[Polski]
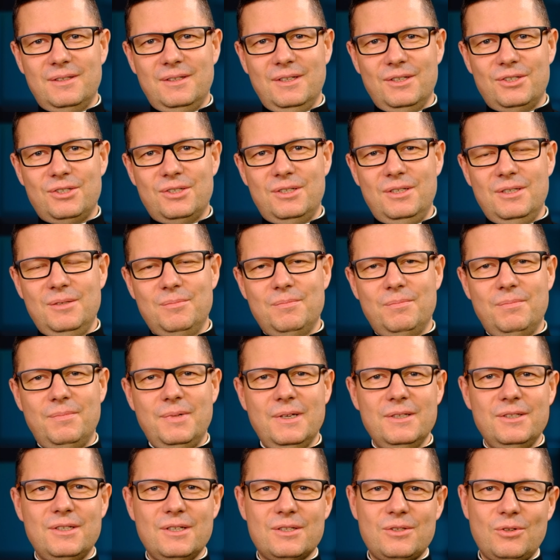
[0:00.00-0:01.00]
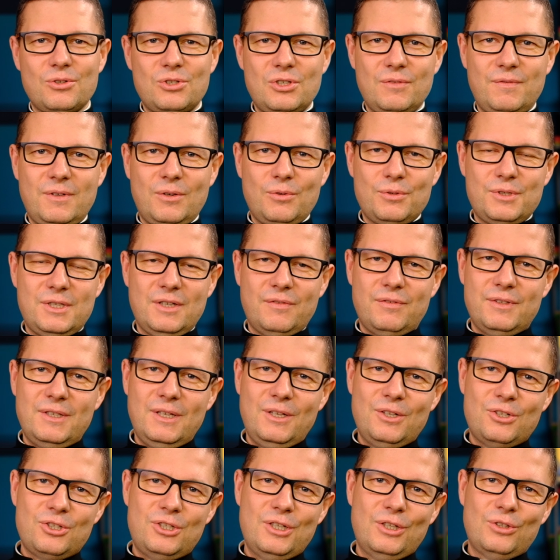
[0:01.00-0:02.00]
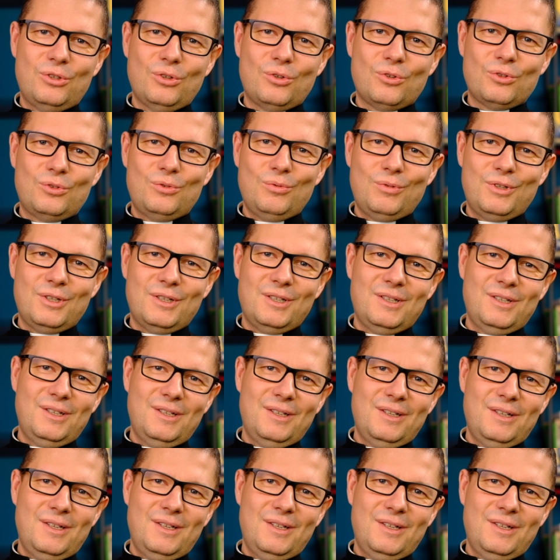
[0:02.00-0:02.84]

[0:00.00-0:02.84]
jeśli będzie stosował zewnętrzne tortury,